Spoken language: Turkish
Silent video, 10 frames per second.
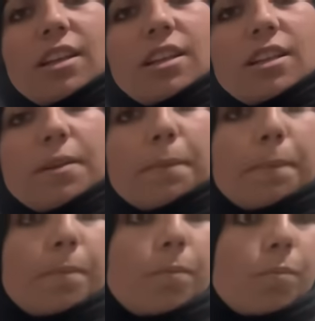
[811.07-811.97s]

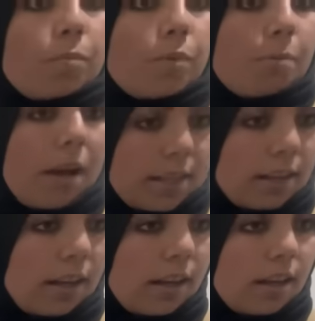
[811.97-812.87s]
Bardak.
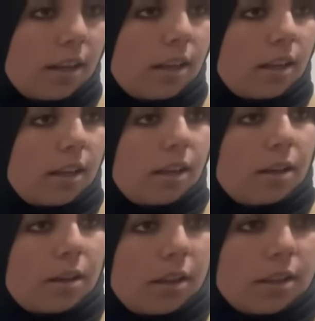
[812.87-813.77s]
Bardak.
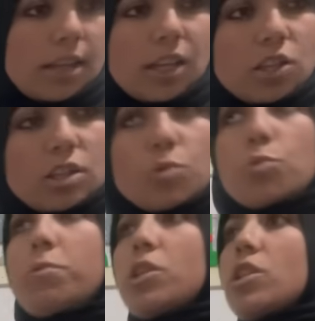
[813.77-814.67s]
Ne iç?
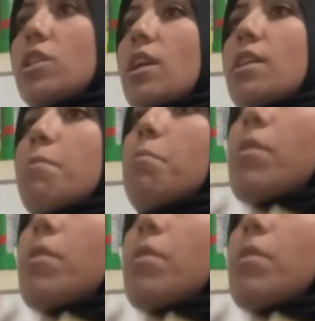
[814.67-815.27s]
Su mu içeceksin annem?